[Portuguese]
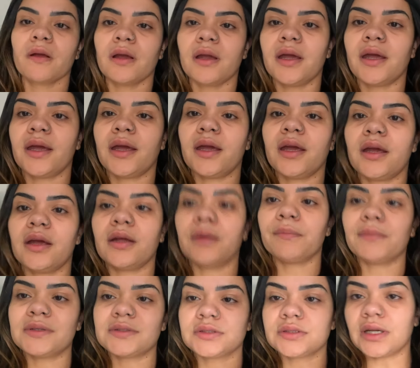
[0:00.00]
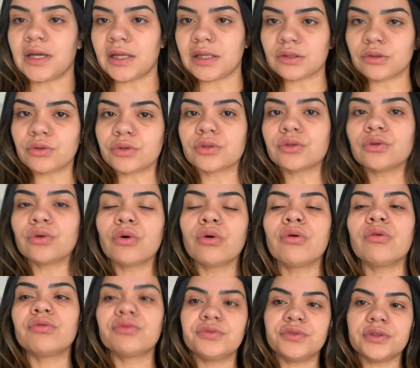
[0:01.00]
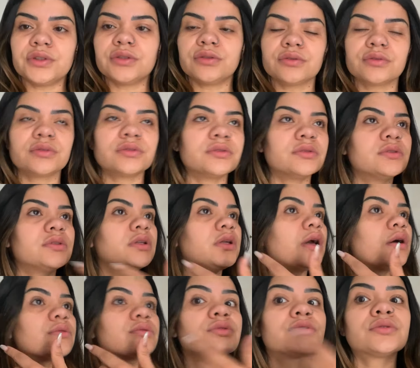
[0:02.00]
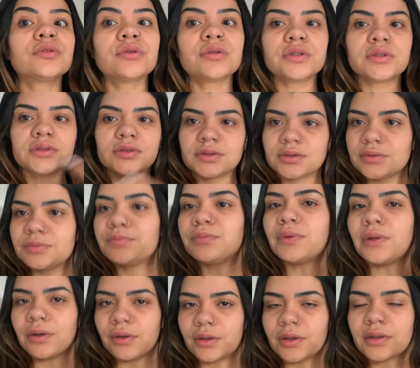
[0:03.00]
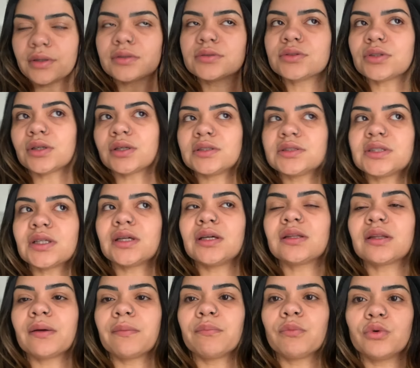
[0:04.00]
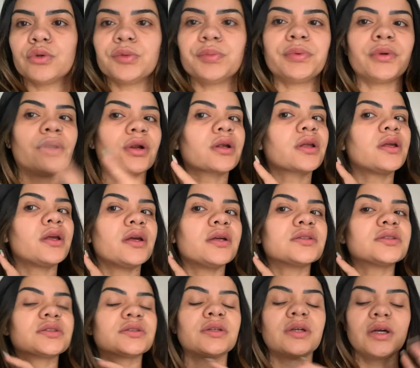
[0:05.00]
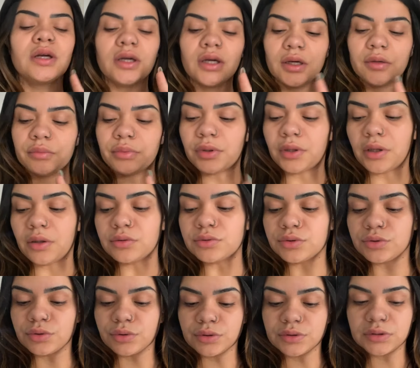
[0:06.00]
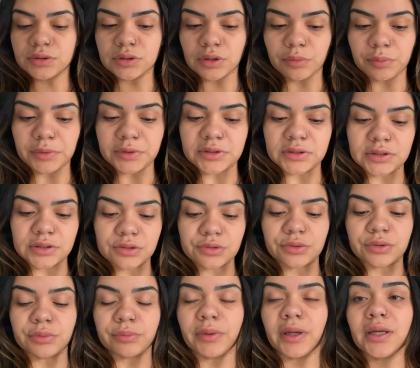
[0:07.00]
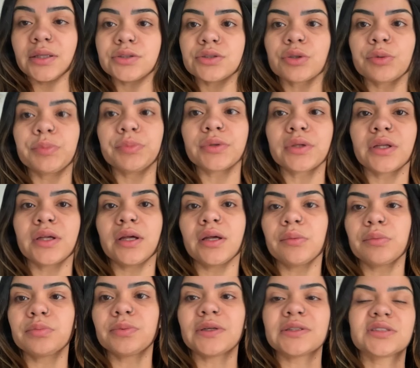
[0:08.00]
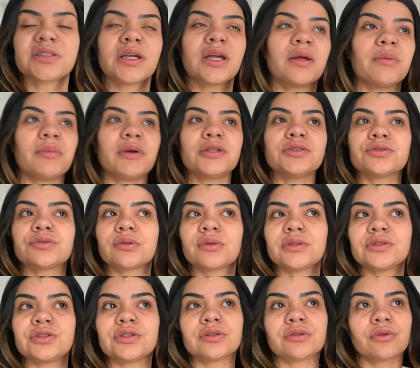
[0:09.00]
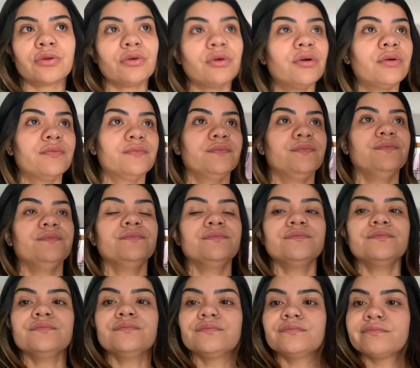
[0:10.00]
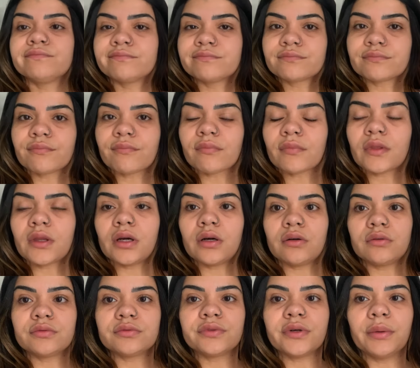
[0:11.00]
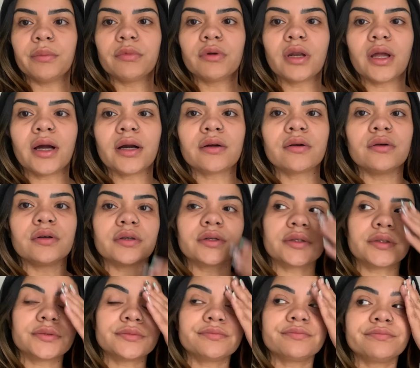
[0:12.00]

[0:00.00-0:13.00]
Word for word: É, mas é a dor no ouvido. E é os dois pior. Só que esse aqui tá muito pior que esse. Porém, é os dois. Então, preciso ir no médico, porque eu passei remédio não adiantou. Então, vamos lá agora